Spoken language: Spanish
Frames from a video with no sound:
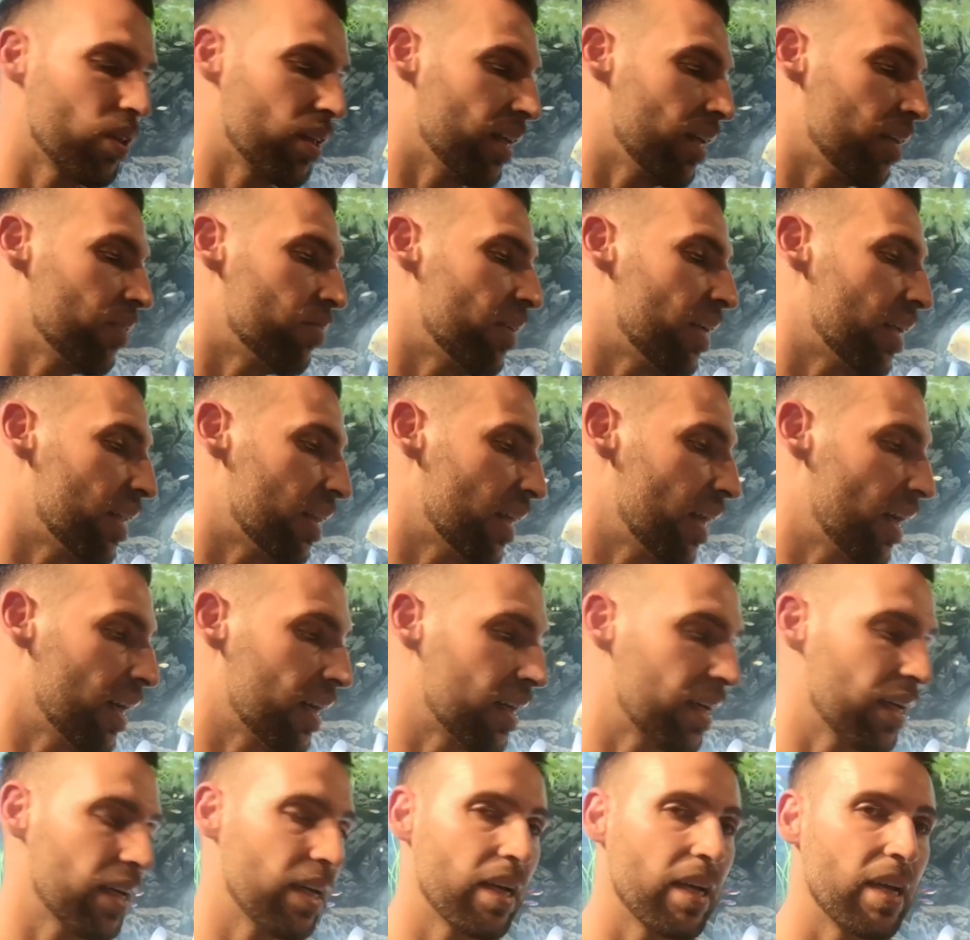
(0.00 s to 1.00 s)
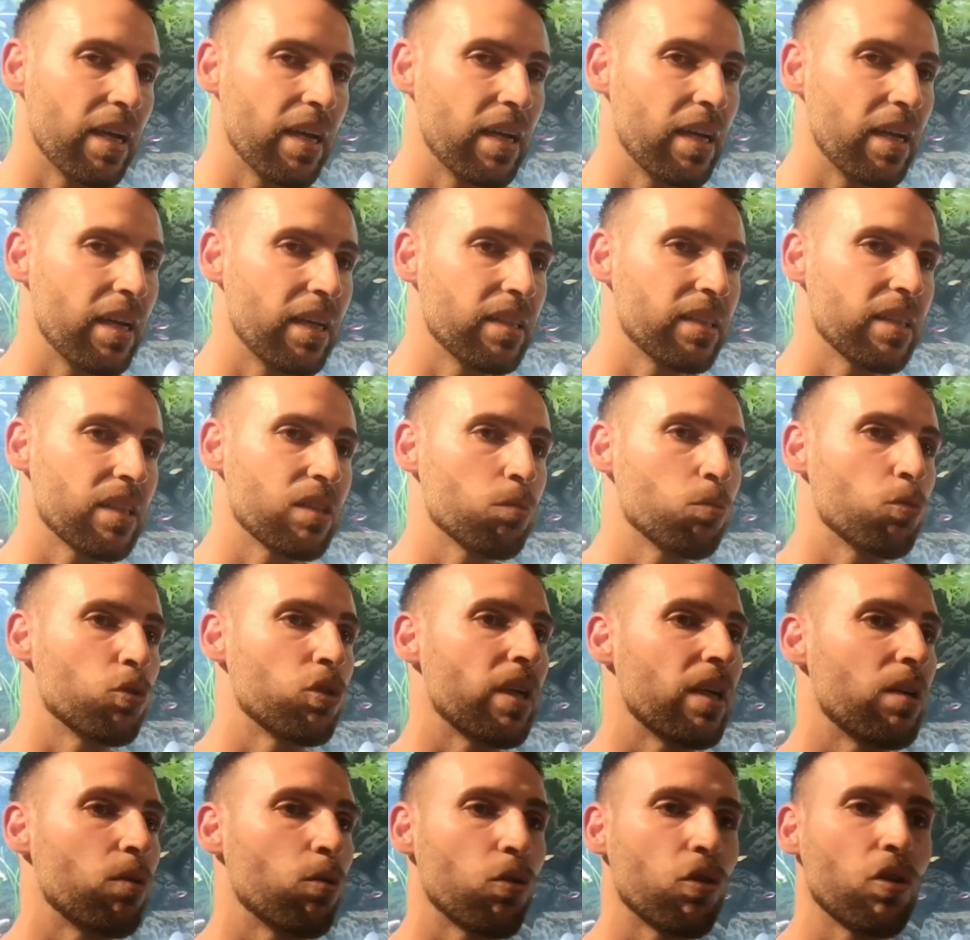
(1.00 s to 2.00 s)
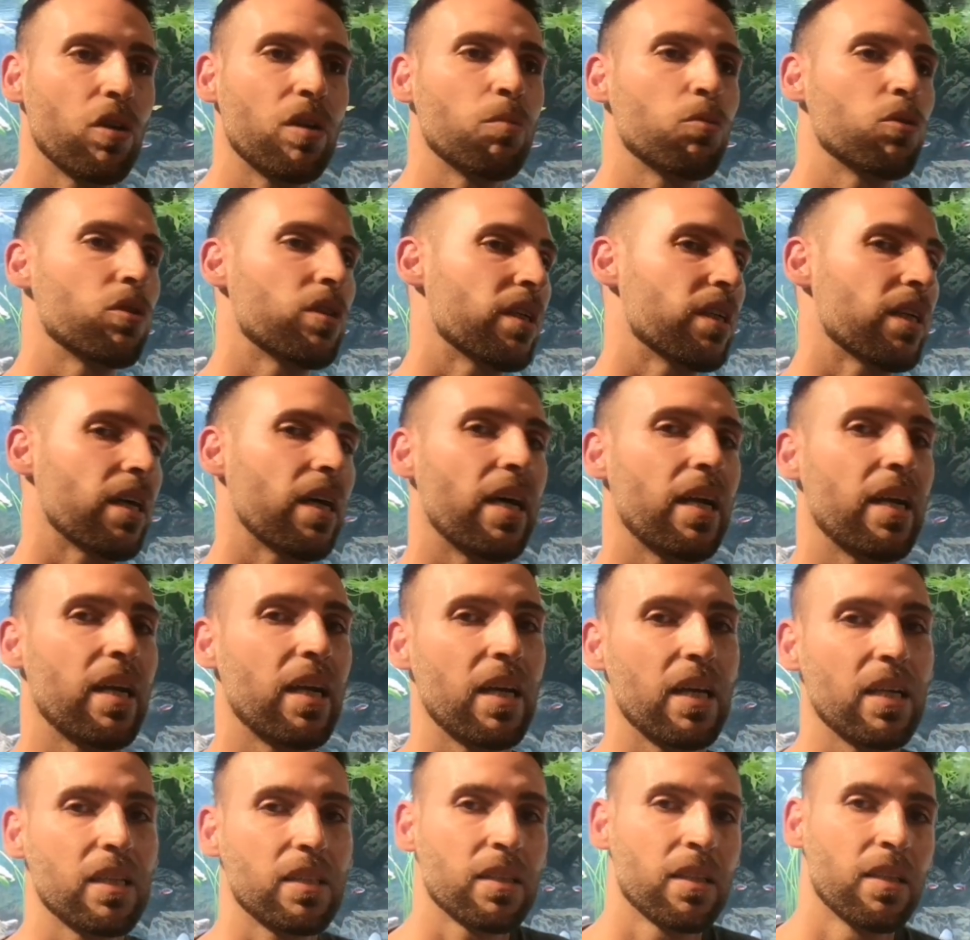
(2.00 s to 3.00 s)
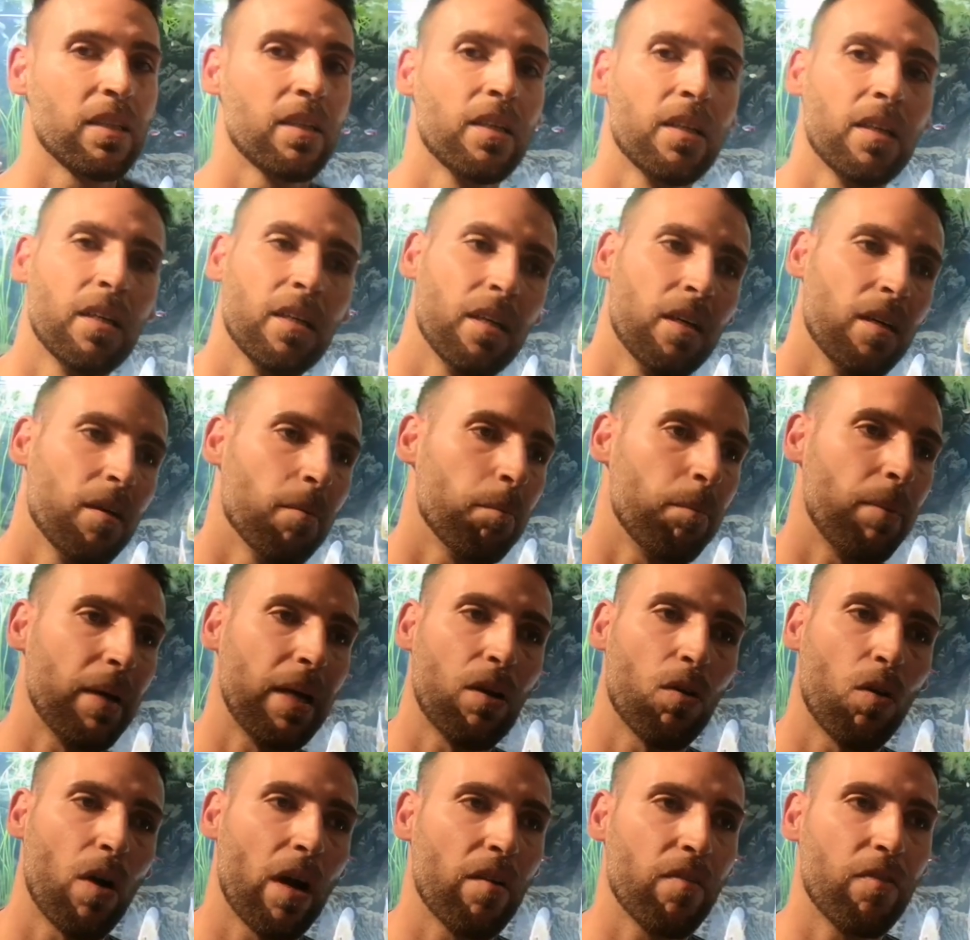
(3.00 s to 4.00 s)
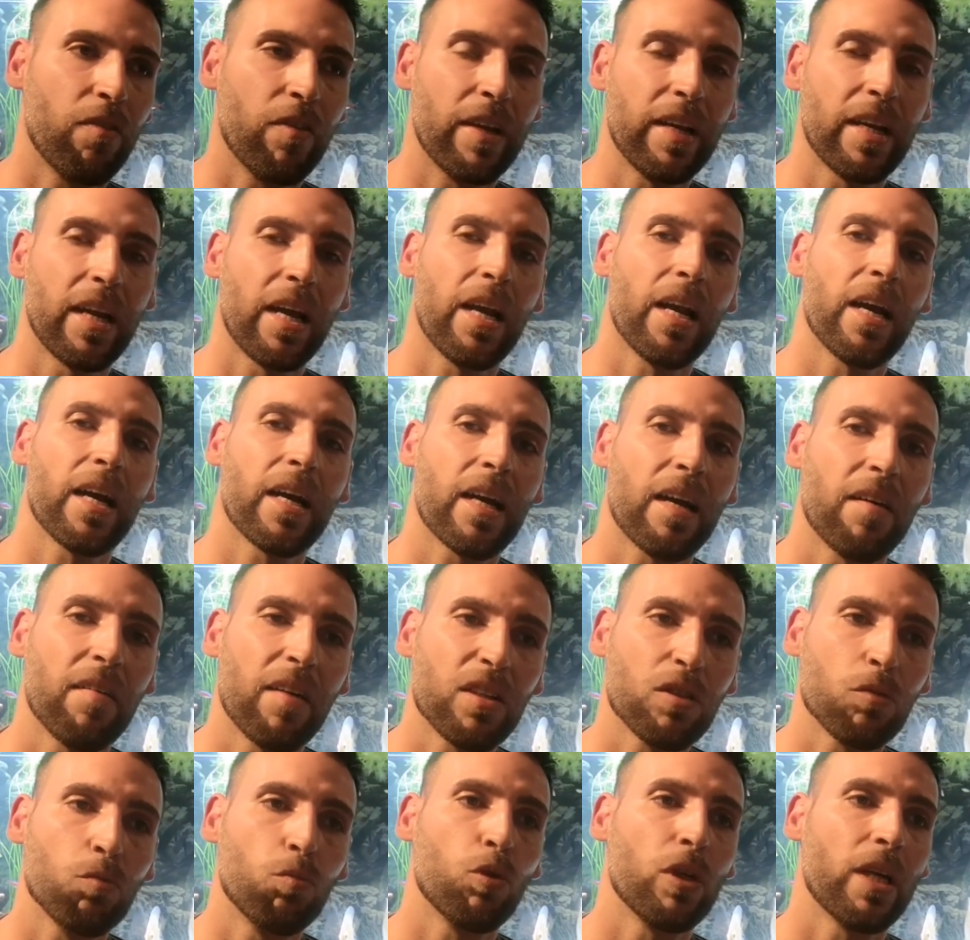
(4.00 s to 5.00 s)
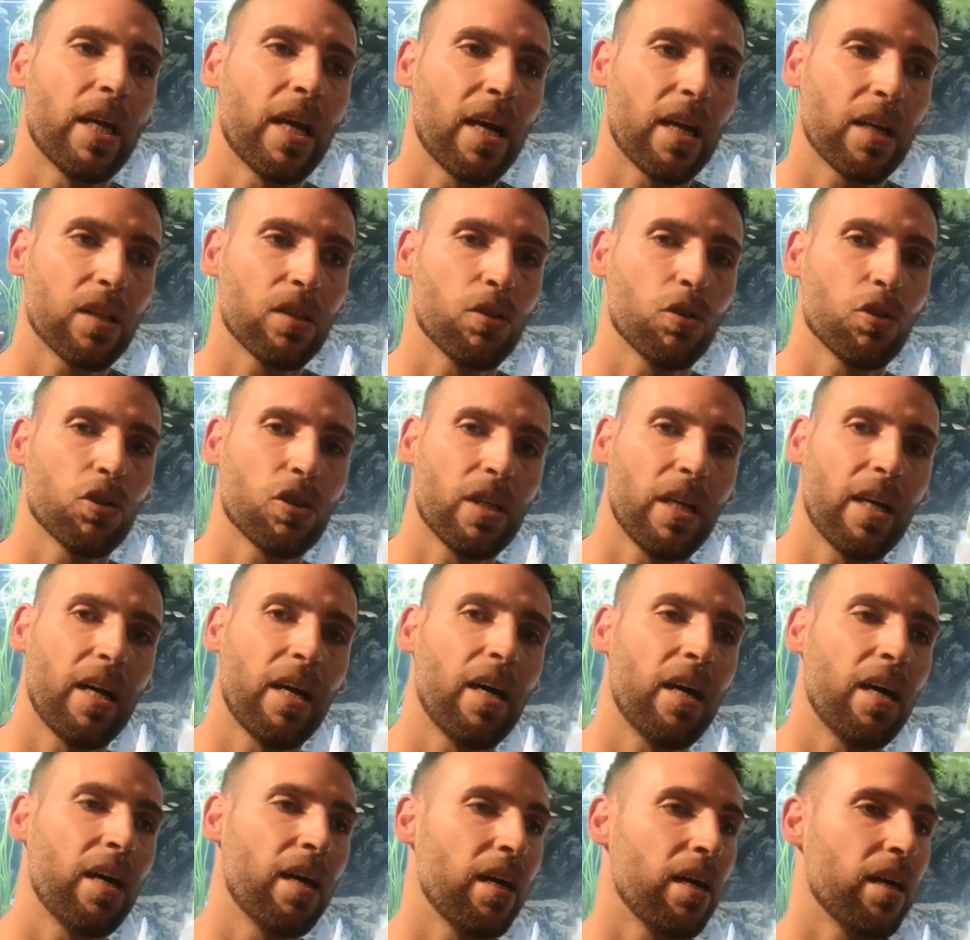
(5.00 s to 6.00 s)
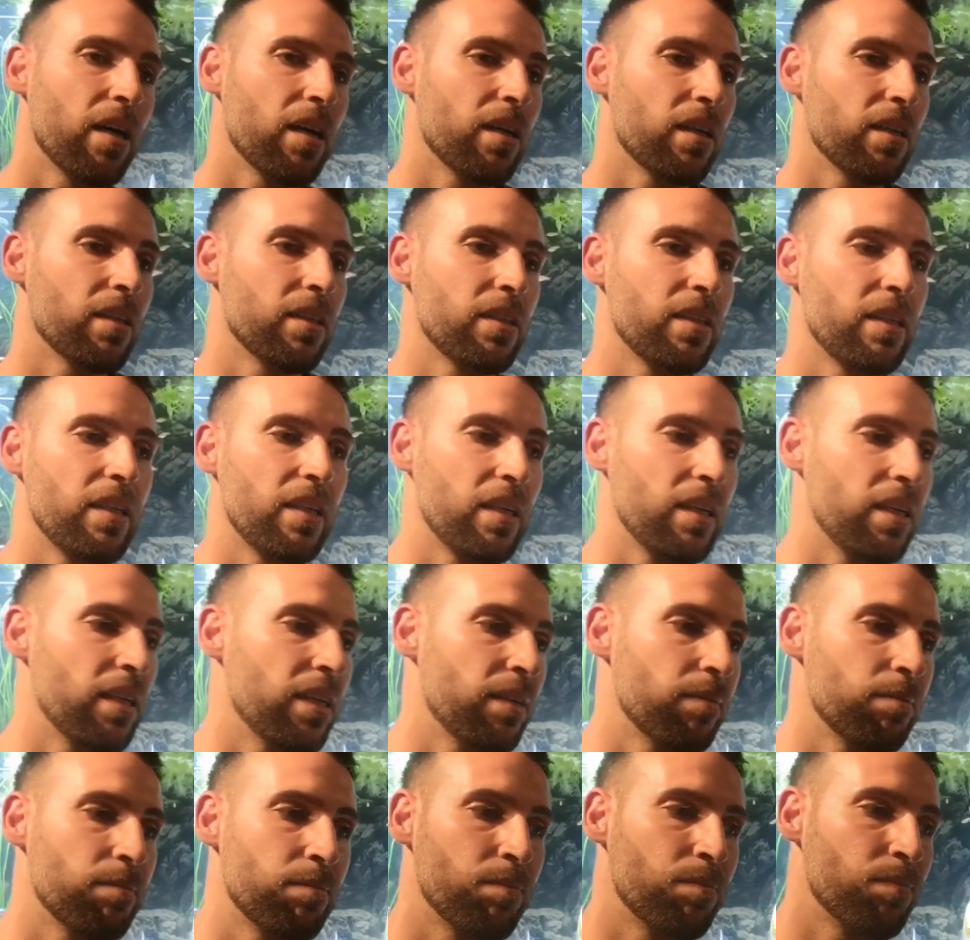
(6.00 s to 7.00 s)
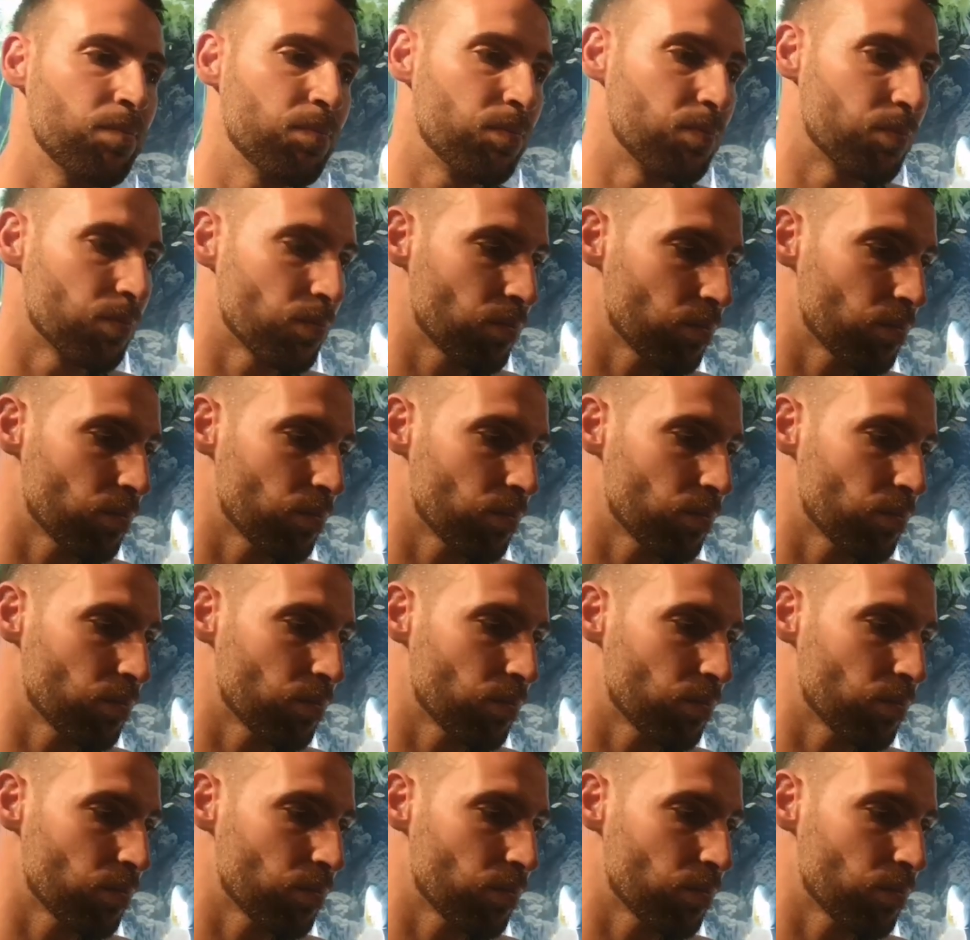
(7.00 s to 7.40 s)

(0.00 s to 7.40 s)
Sí es verdad que le echas mucha ilusión y muchas ganas, pero al final acabas muy harto. O sea, em,